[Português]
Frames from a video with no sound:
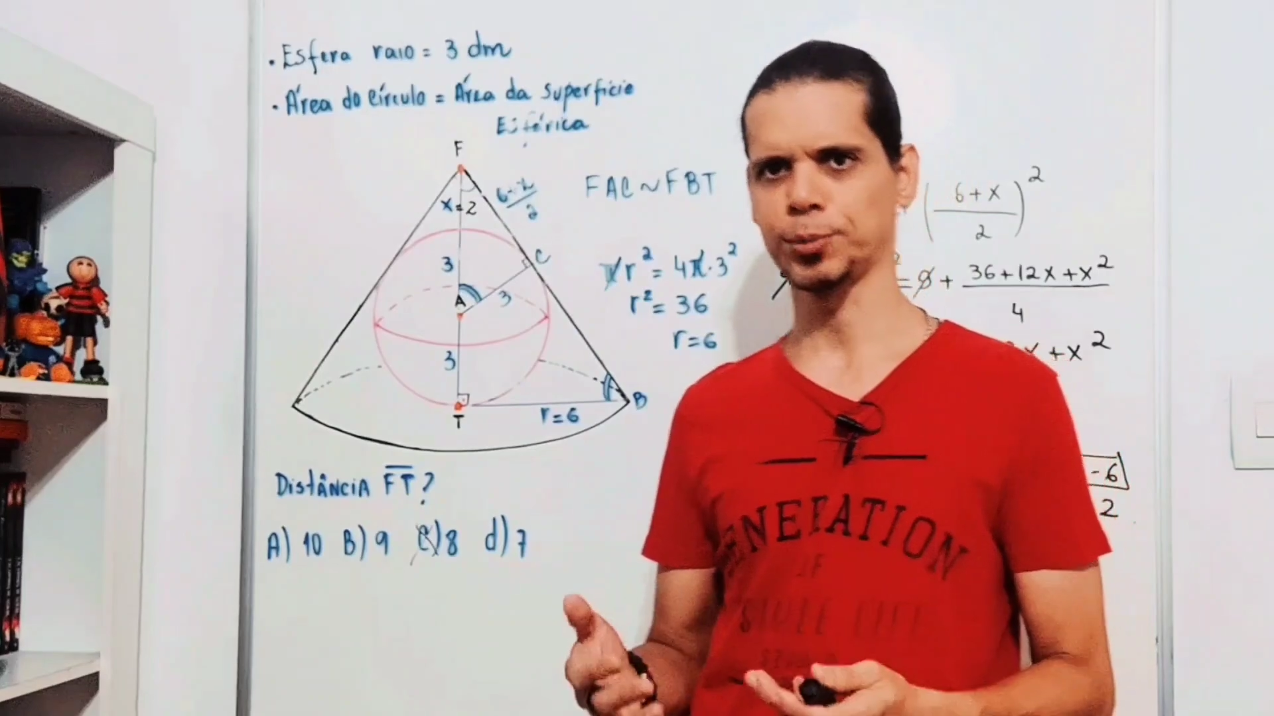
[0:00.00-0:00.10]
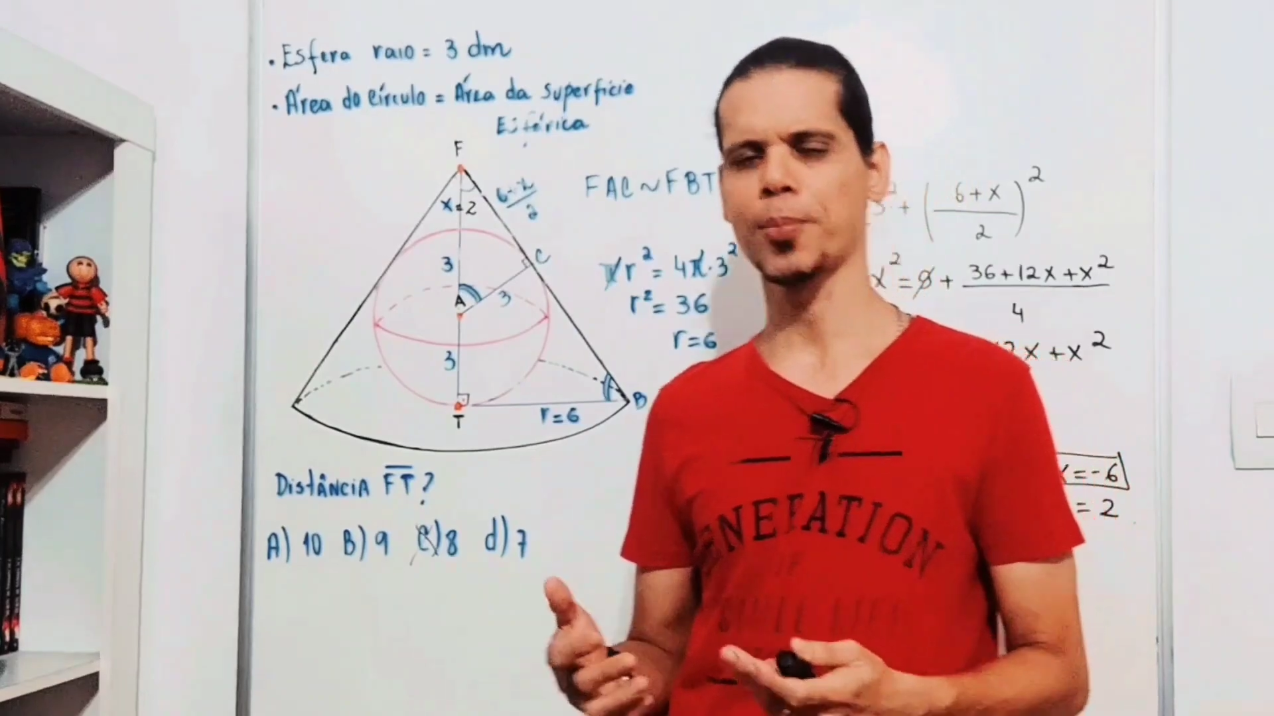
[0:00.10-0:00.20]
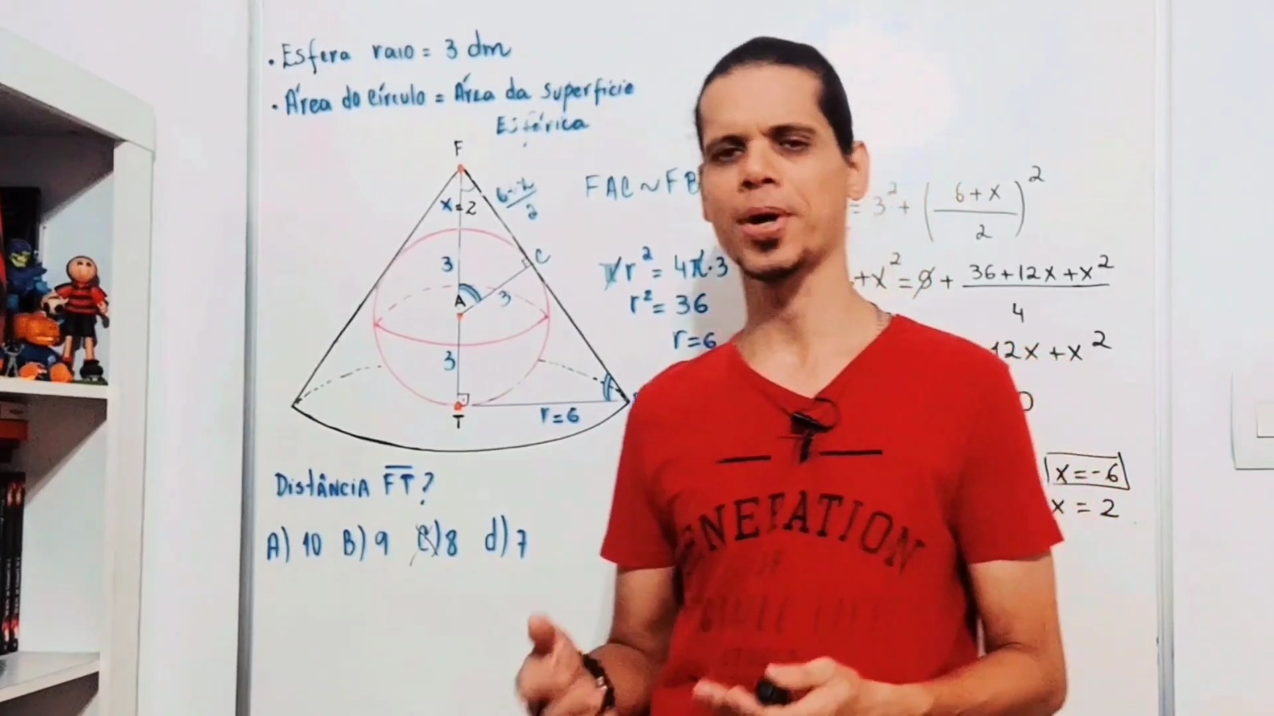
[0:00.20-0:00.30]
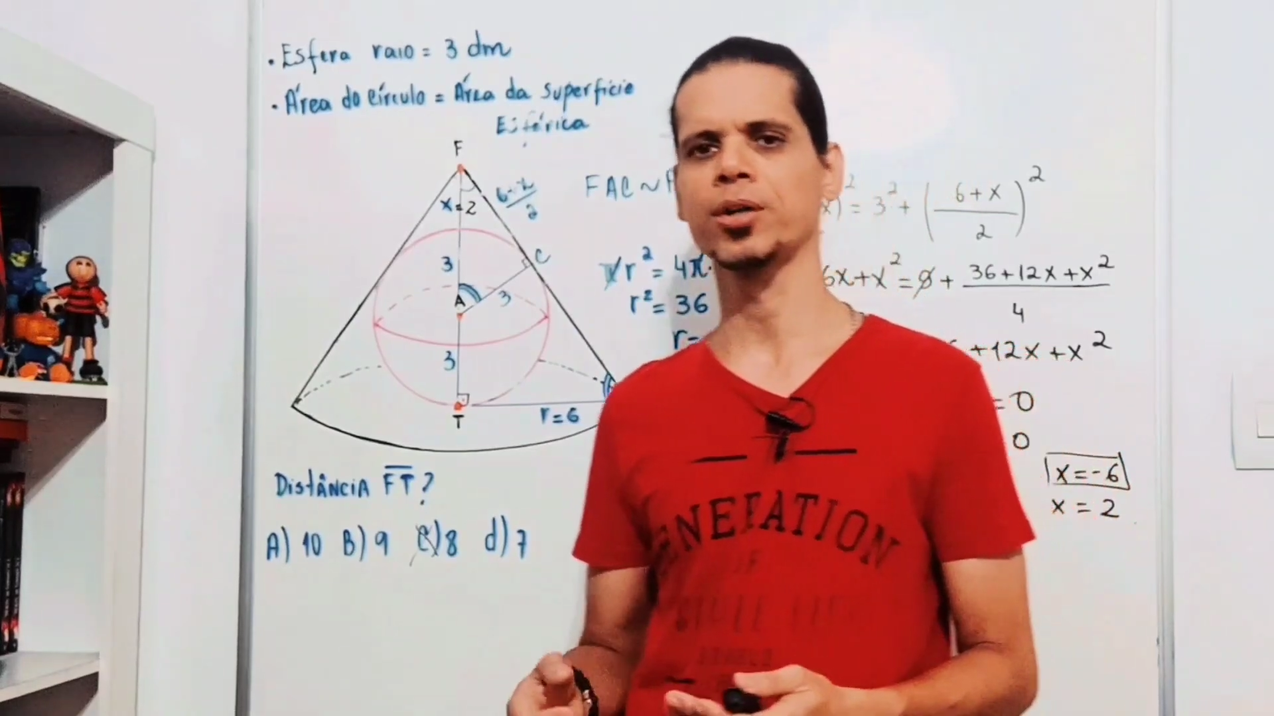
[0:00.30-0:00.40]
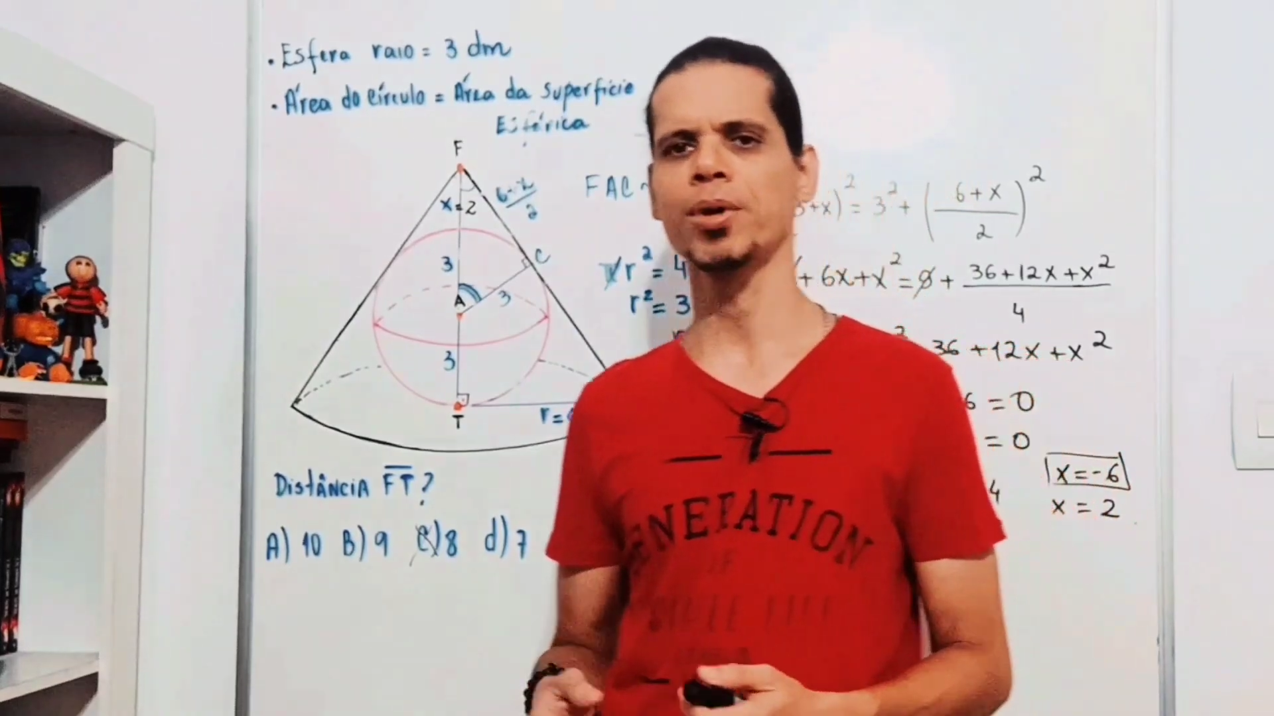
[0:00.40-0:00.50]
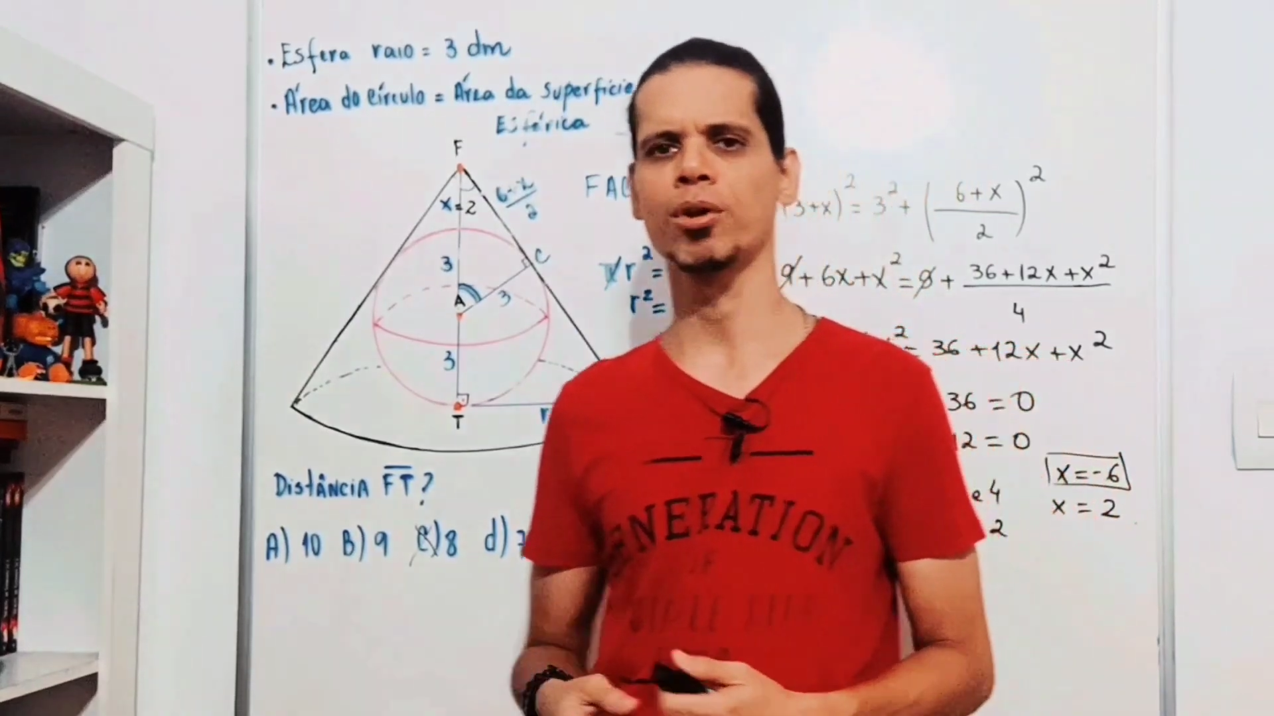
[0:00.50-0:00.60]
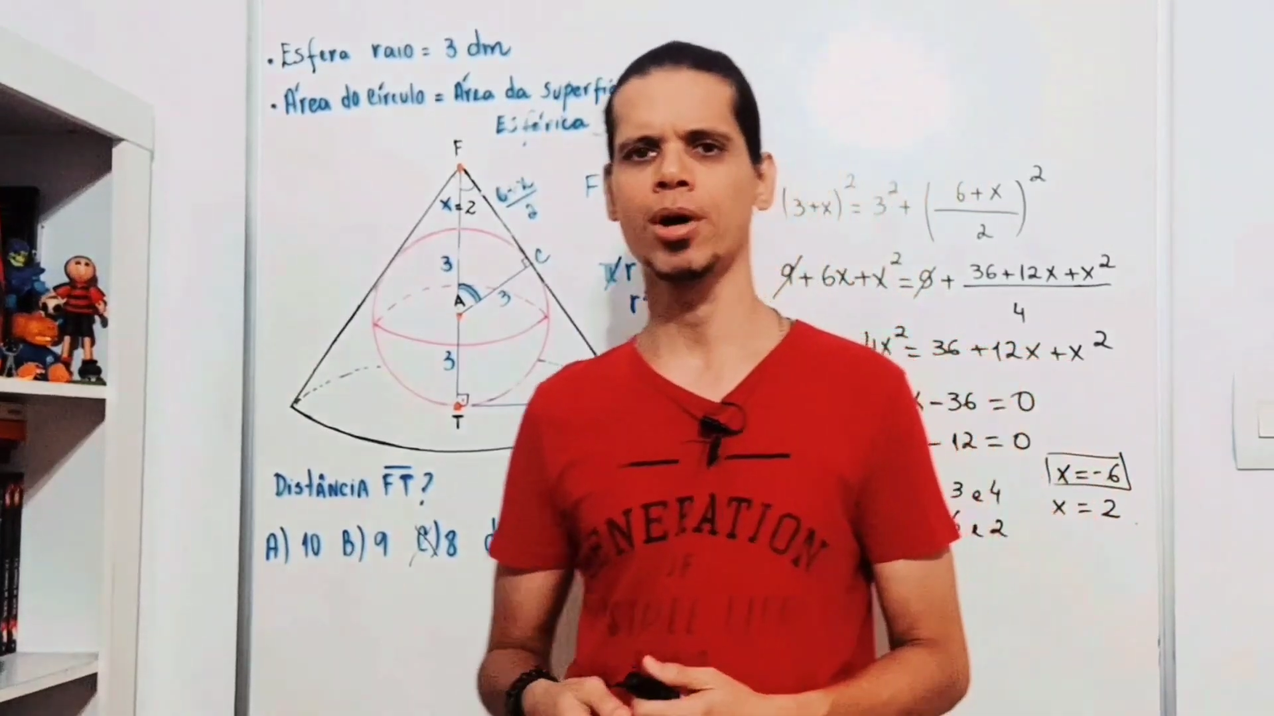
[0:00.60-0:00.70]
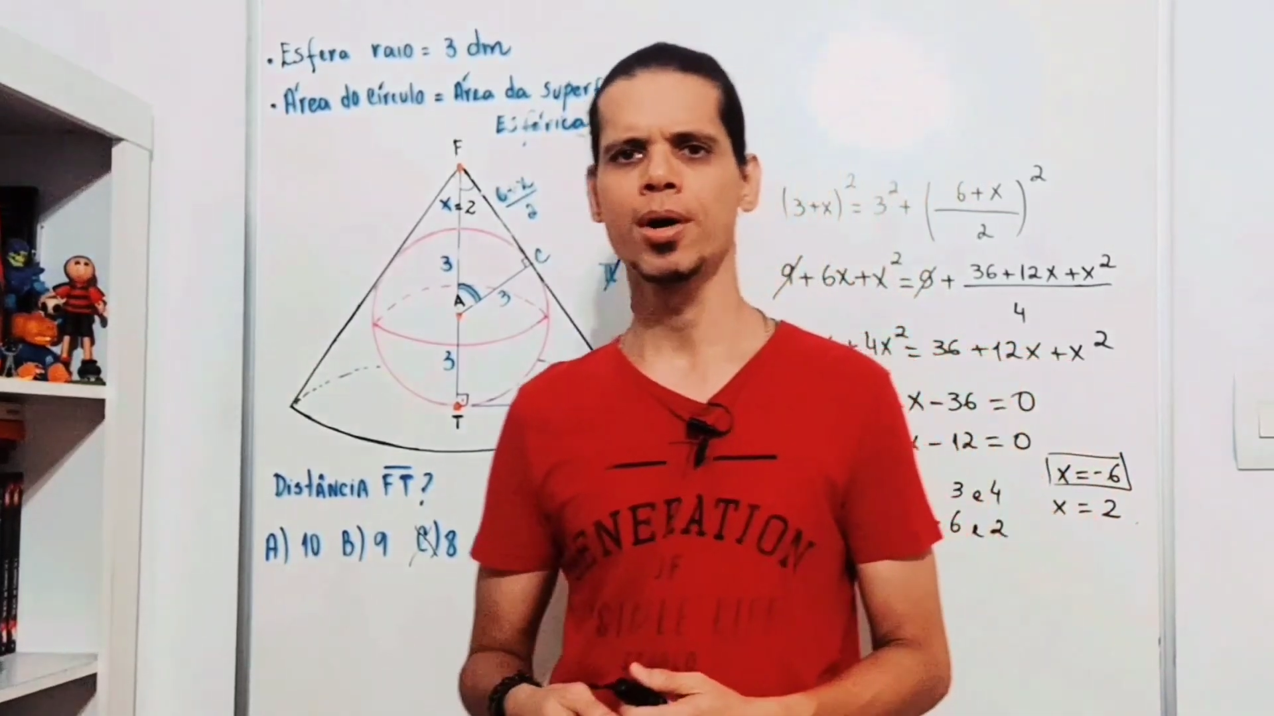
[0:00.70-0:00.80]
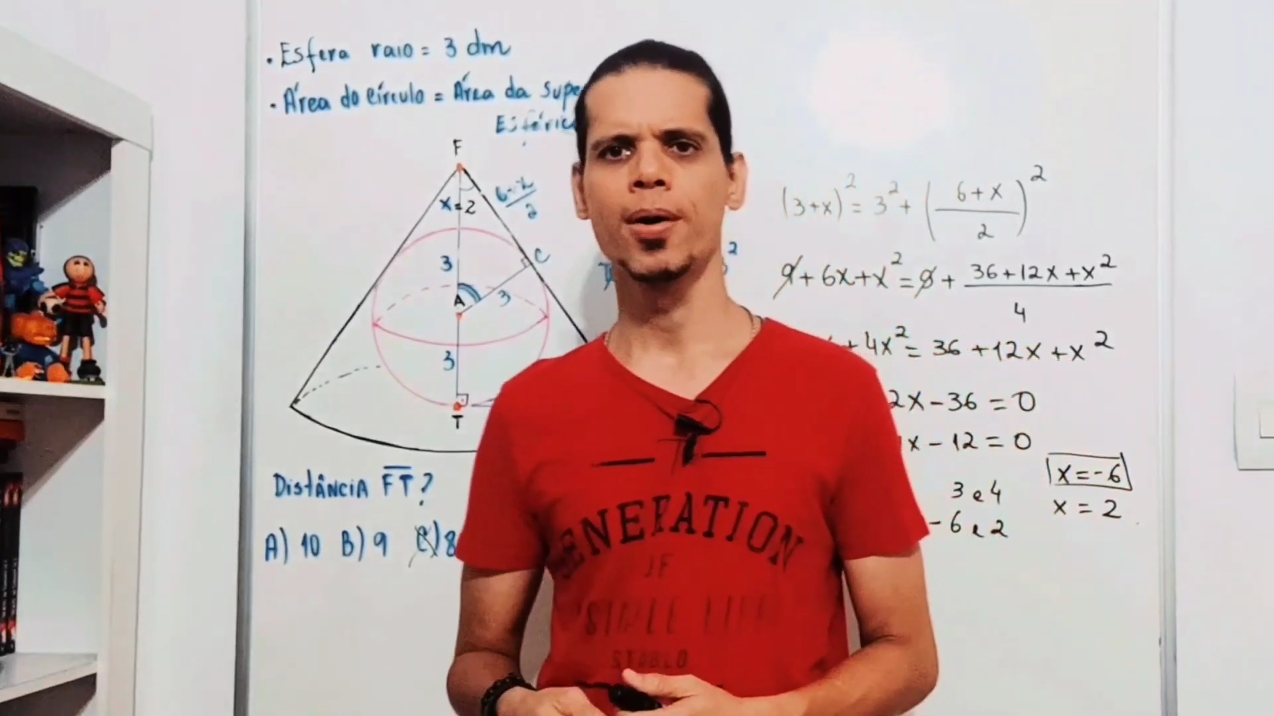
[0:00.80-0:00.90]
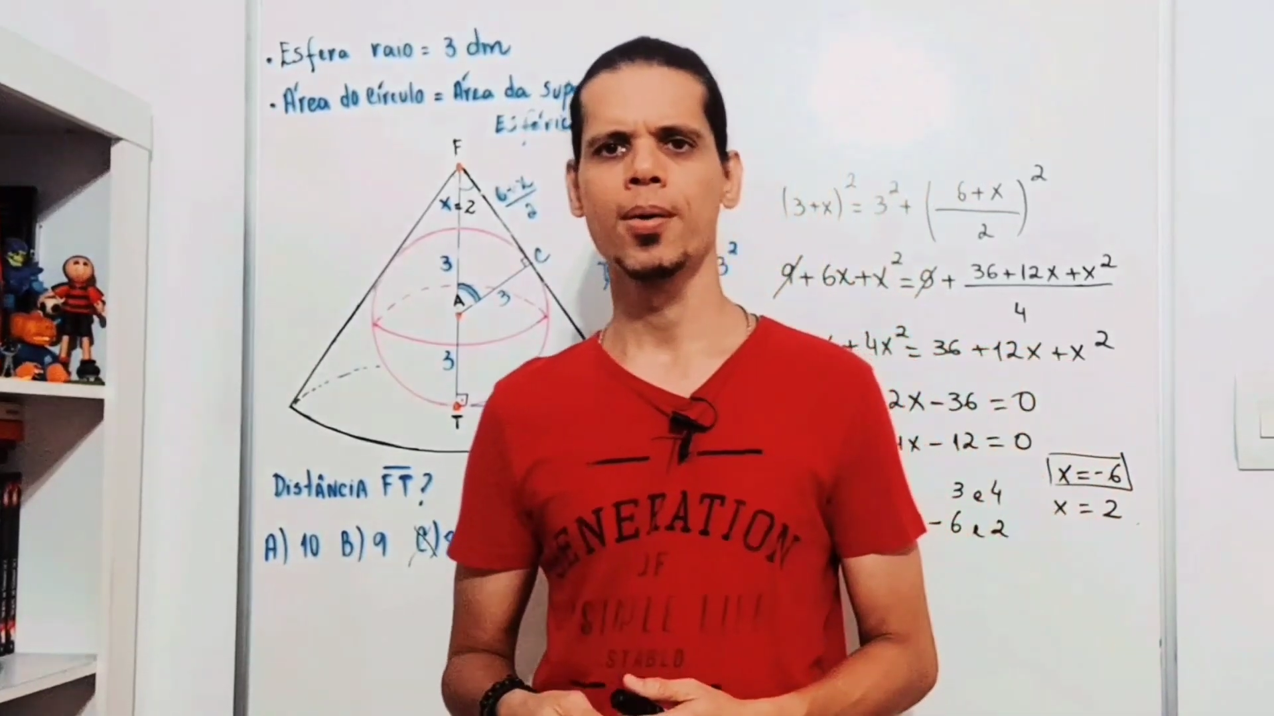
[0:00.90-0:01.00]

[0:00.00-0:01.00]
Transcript: preparando melhor